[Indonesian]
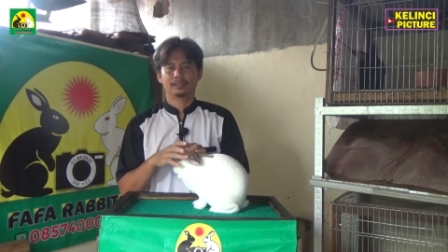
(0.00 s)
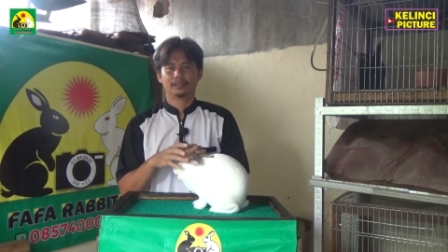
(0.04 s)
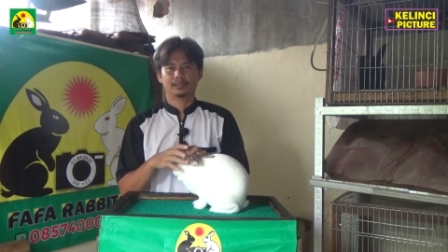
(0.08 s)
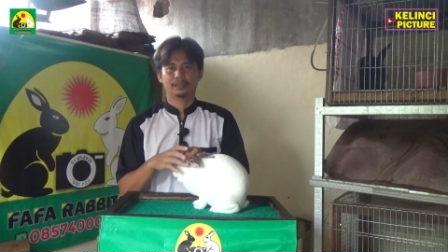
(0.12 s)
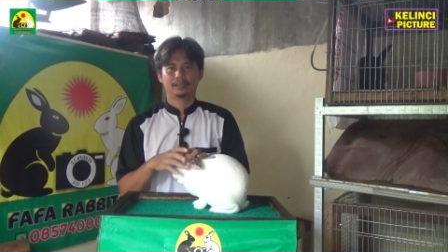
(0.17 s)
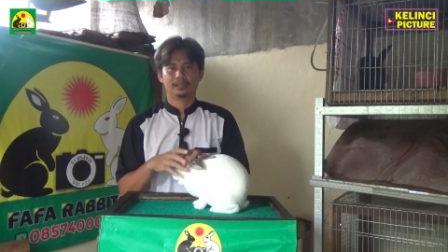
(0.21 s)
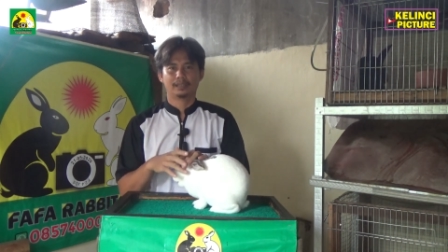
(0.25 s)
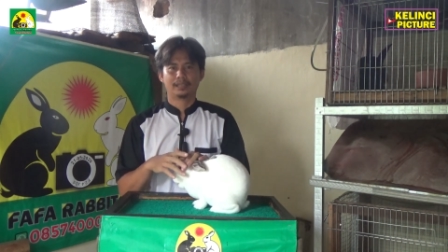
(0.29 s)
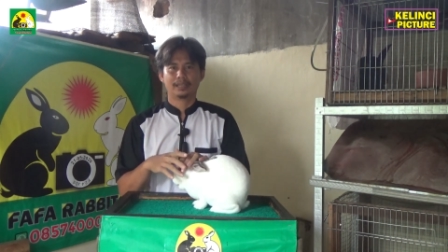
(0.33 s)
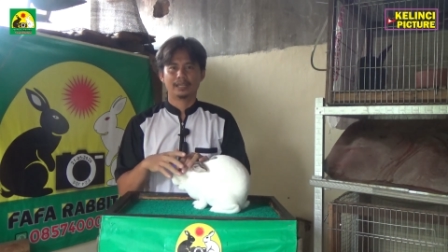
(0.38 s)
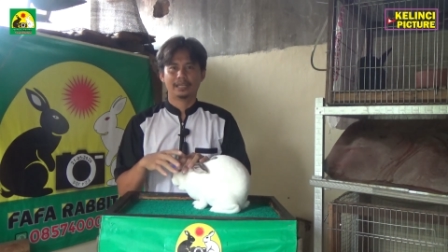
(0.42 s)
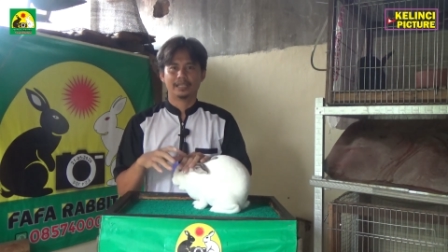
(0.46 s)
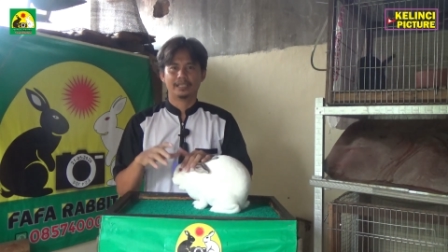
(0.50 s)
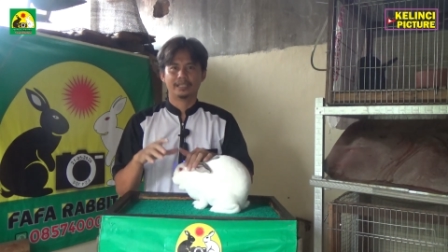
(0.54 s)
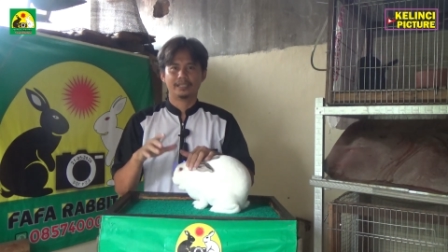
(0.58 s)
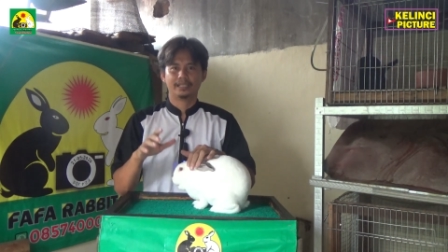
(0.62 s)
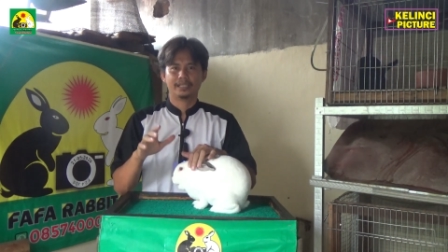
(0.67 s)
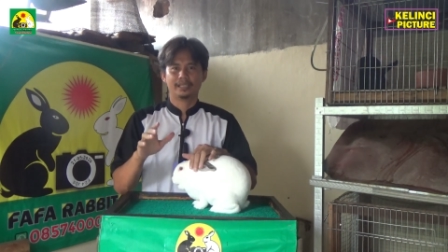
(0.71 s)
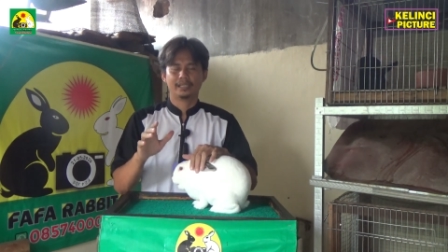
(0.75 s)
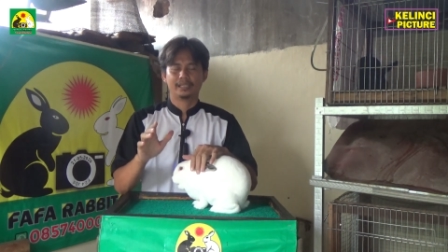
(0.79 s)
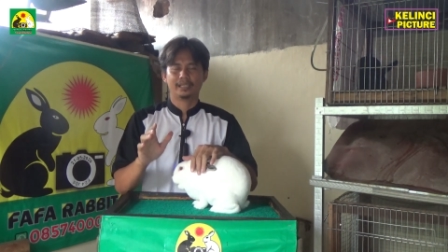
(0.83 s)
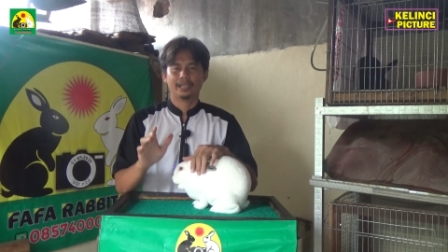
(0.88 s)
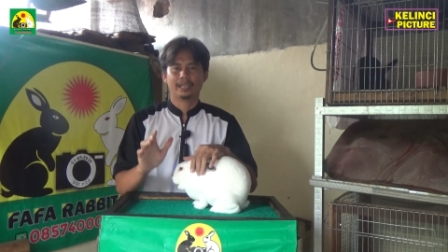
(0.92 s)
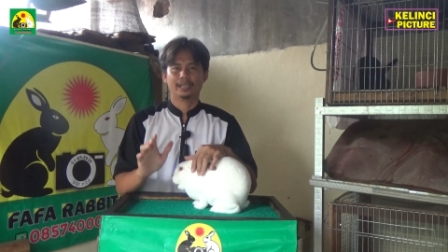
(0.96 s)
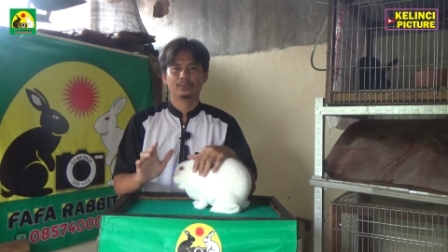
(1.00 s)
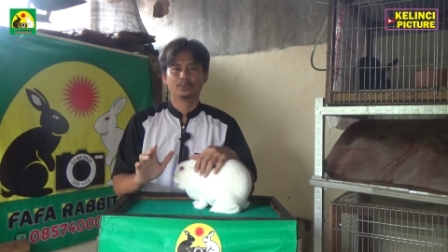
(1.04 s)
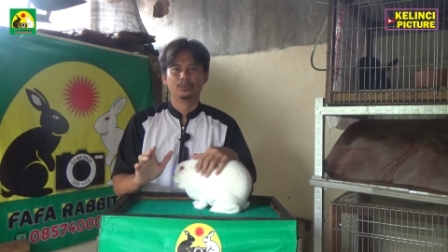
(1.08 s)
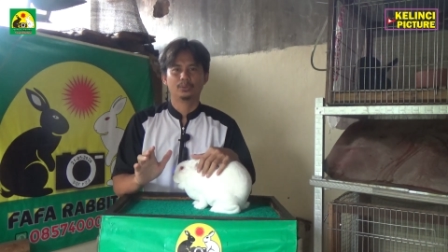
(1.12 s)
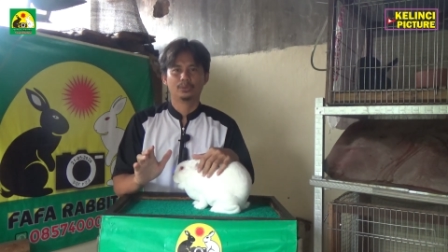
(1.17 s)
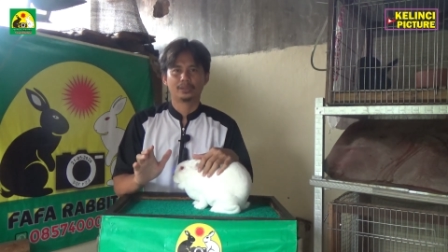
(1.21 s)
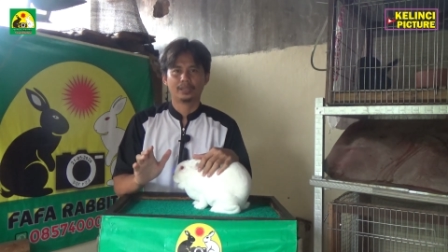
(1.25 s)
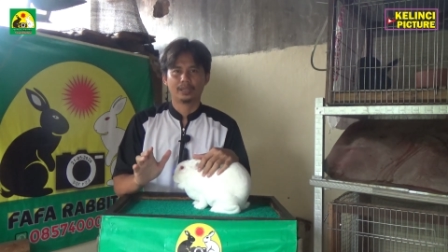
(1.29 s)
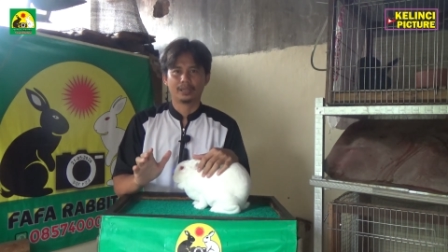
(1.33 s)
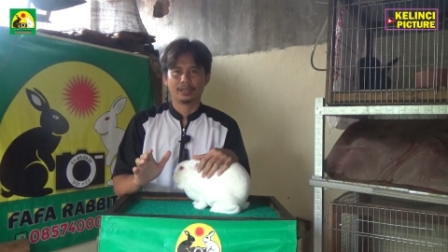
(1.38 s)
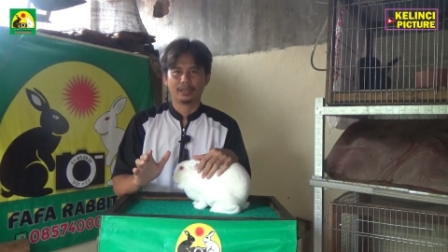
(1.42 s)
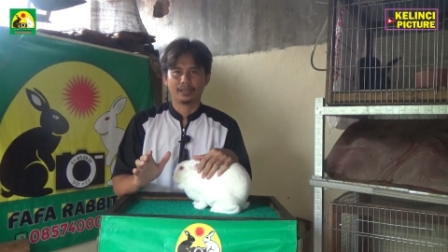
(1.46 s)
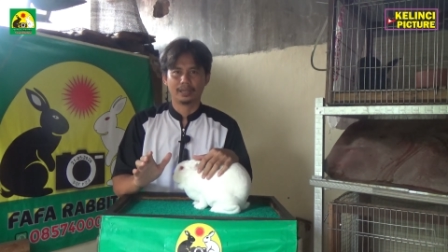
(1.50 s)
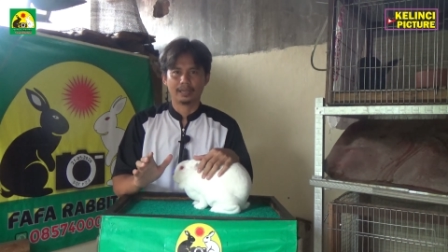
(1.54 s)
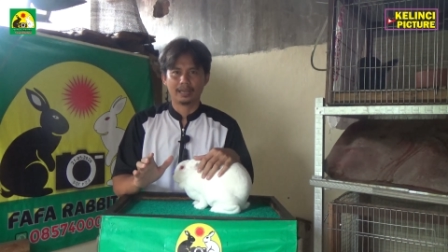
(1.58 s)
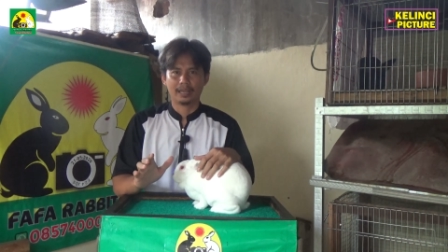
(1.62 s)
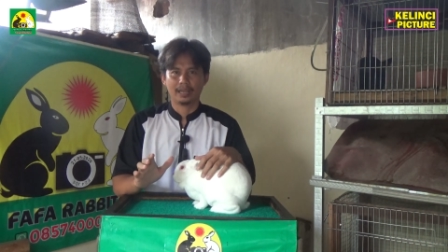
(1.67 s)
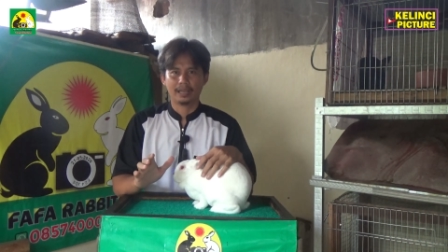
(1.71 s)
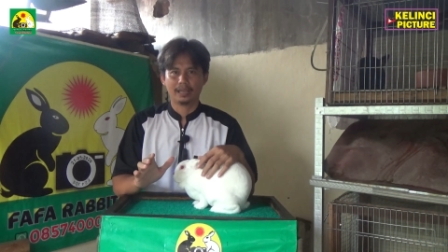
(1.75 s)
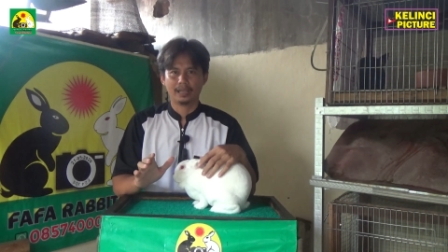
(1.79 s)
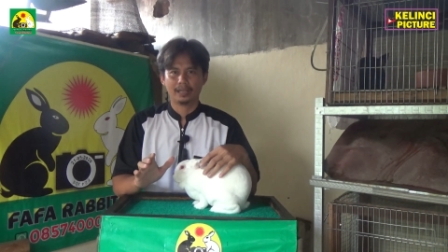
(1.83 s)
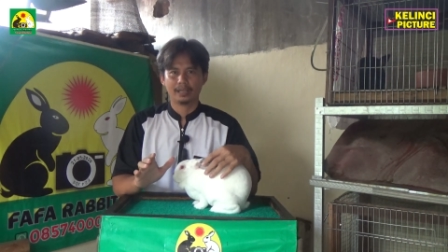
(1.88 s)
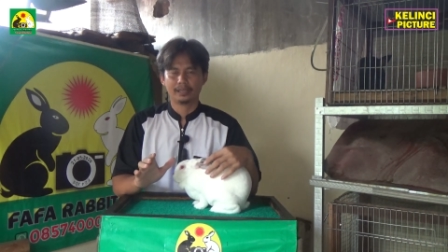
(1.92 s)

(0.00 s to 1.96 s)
e, kelincinya itu terkena